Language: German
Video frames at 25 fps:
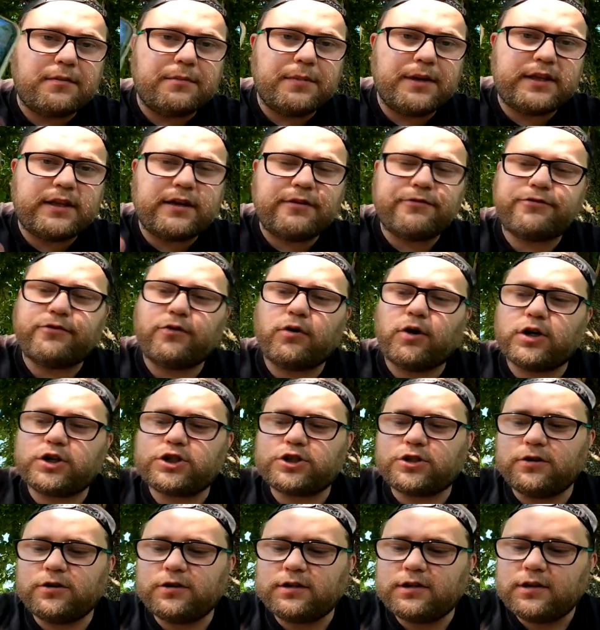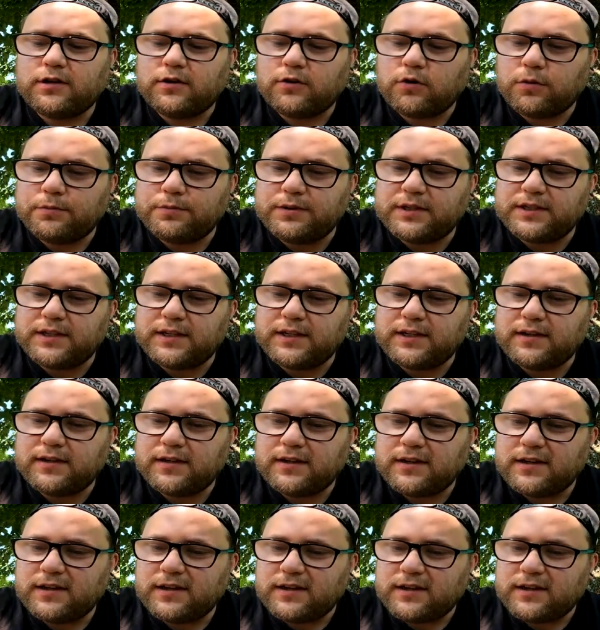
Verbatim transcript: mit der Forschung, um die